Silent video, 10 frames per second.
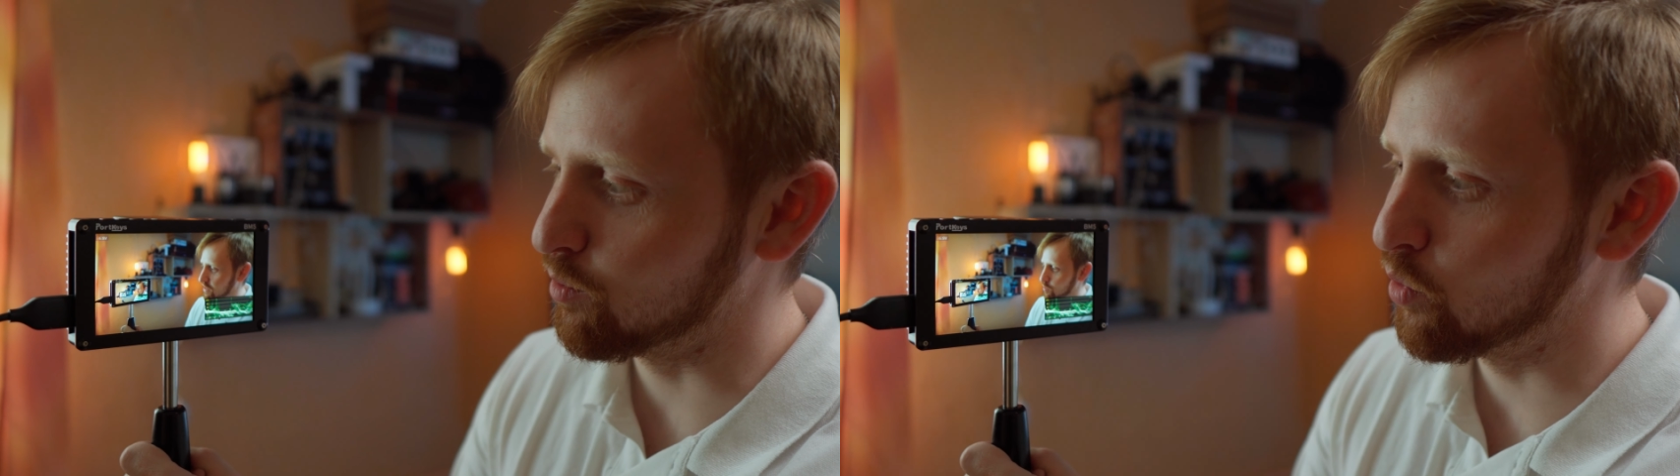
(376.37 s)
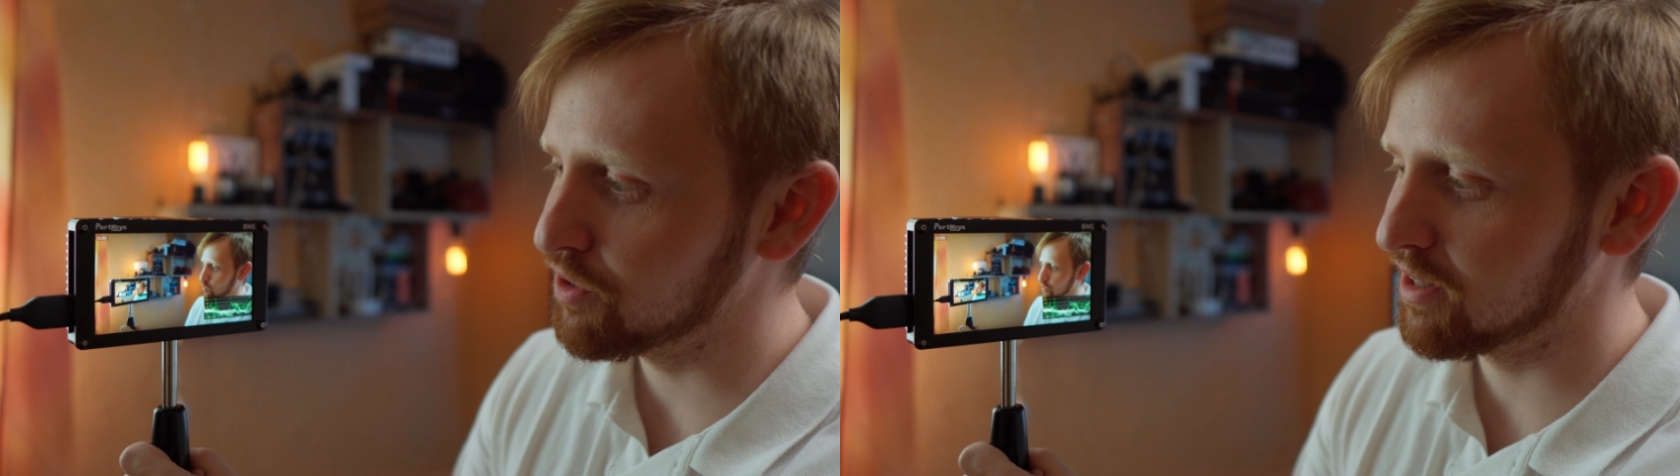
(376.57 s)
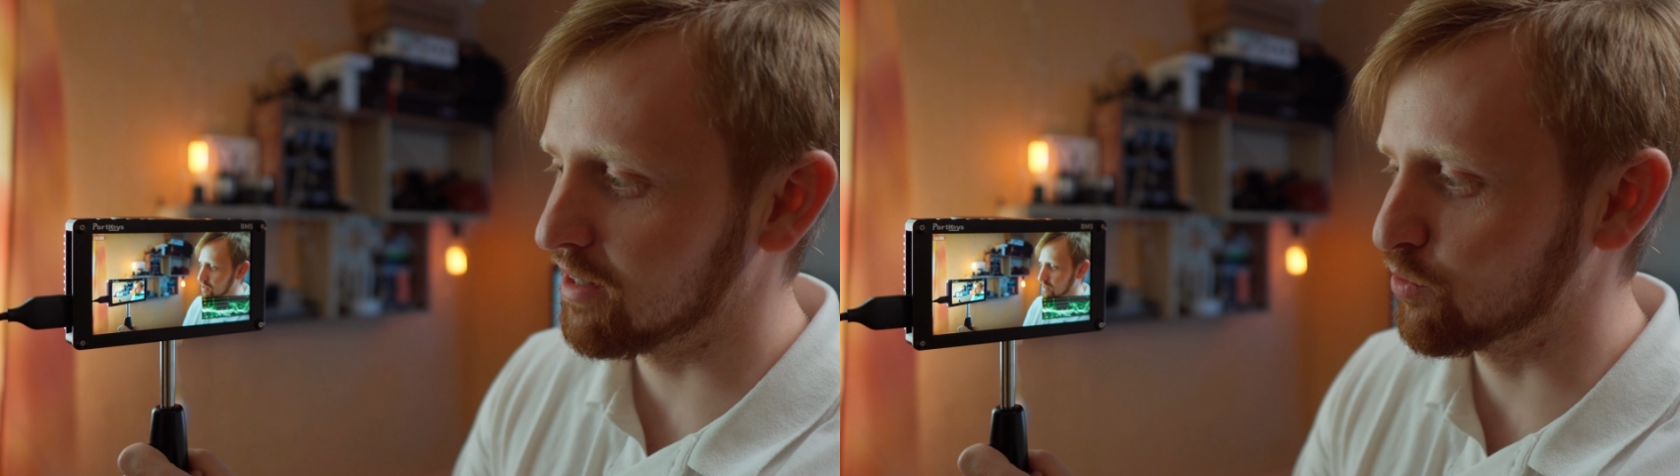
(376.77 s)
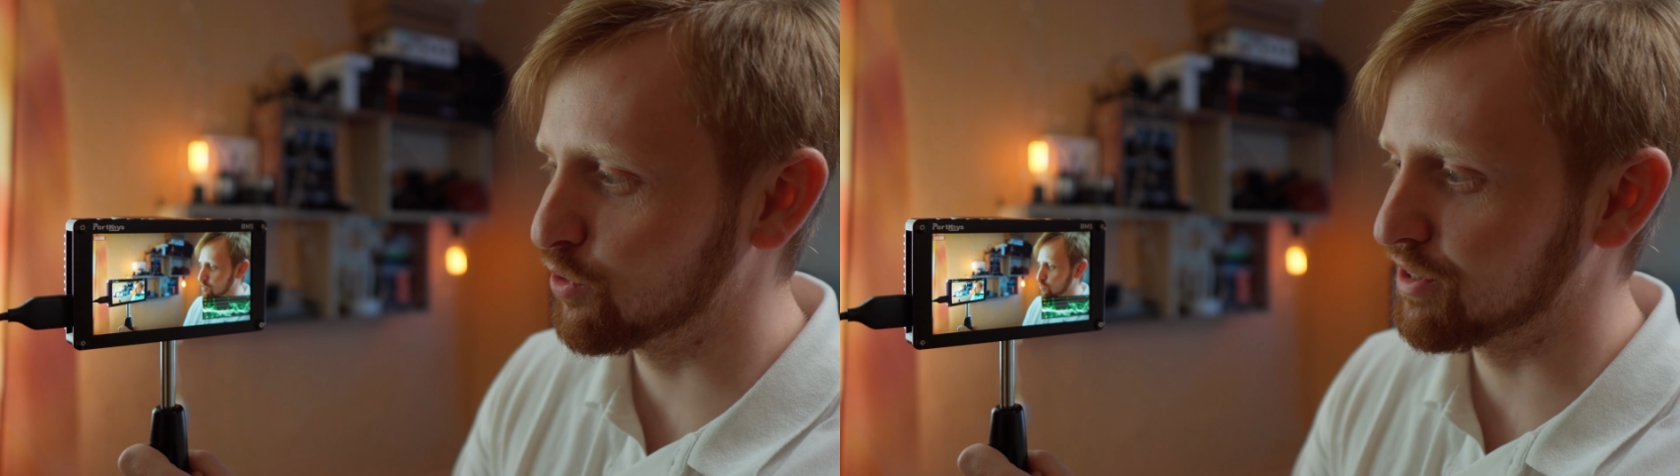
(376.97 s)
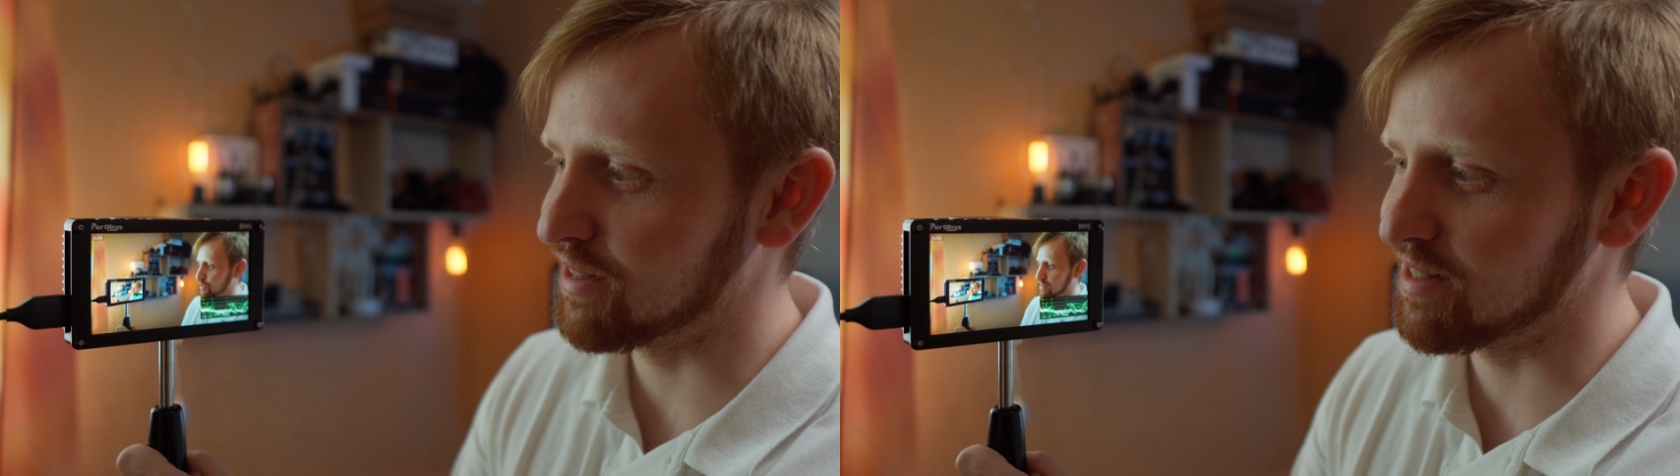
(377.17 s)
Монике? Ну
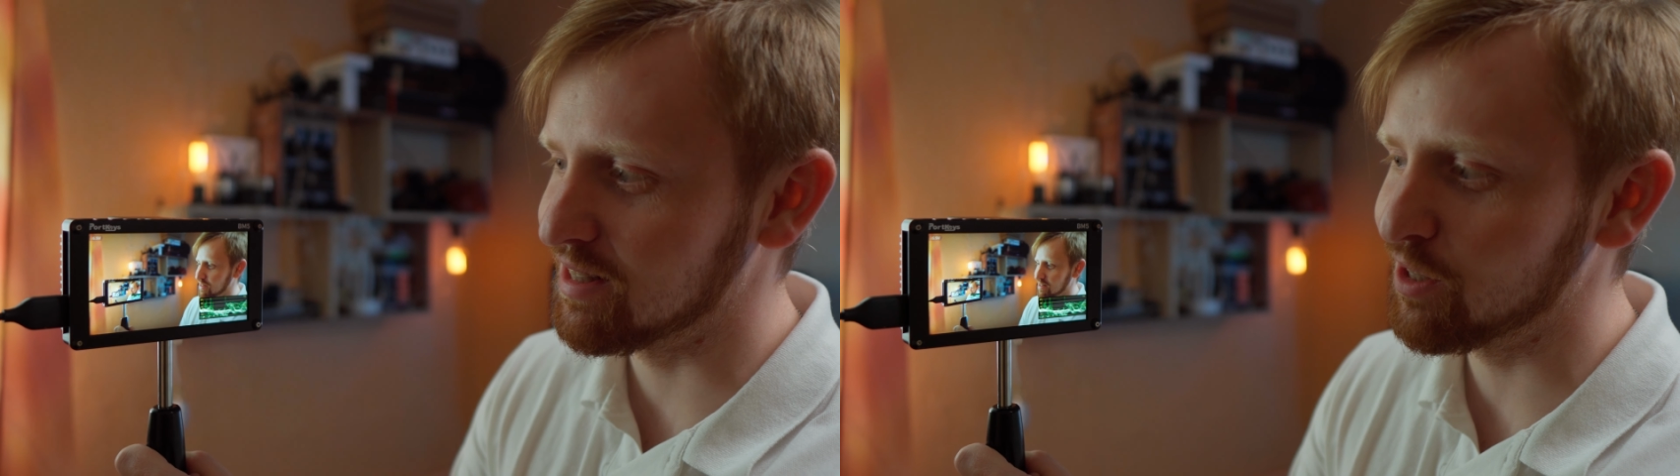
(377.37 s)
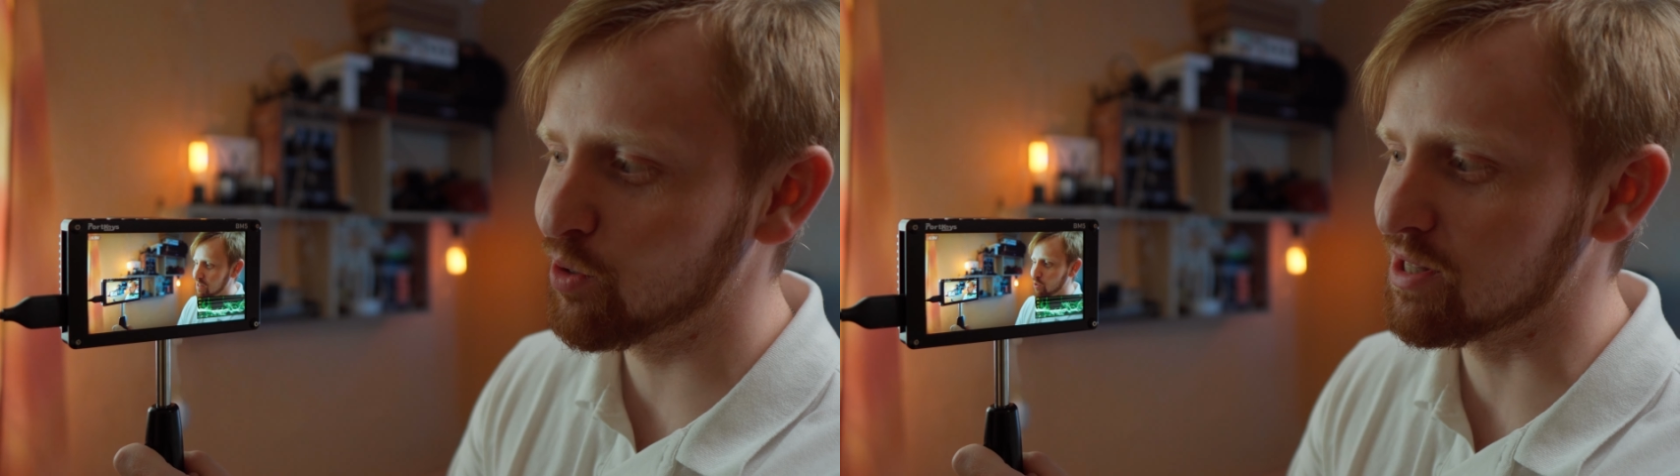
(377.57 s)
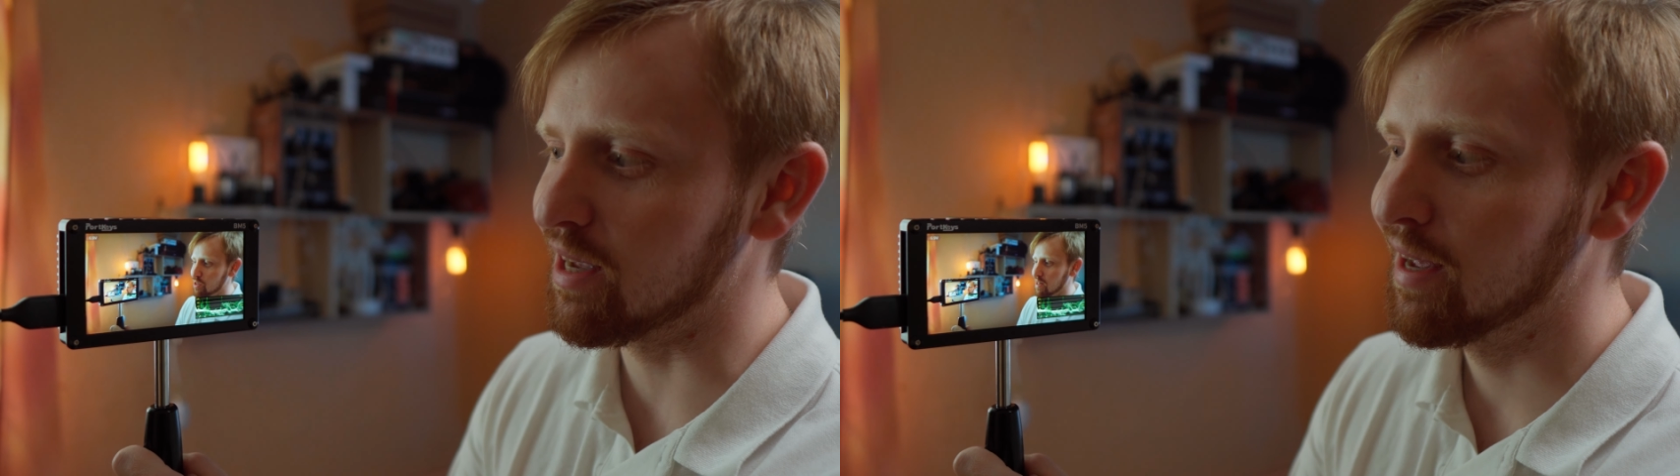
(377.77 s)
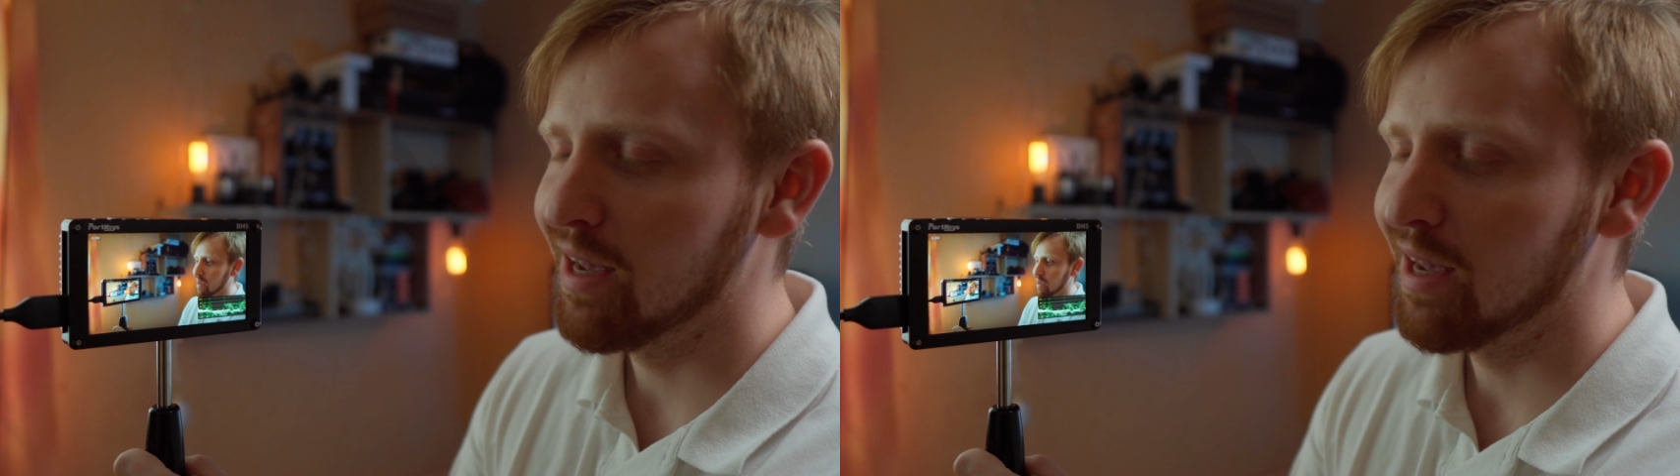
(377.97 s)
вот, серьезно.